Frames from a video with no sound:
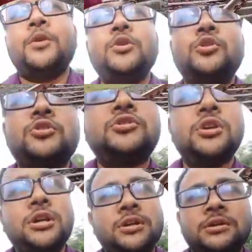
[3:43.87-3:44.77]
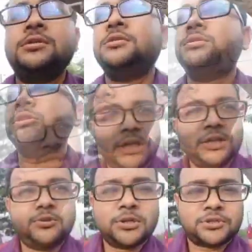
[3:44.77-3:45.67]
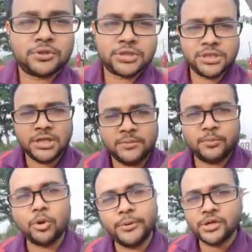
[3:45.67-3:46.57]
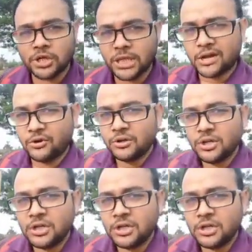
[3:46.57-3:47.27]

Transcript: ওই রোড ধরে যেতে রিকোয়েস্ট করছি পুরো ভিডিওটা দেখো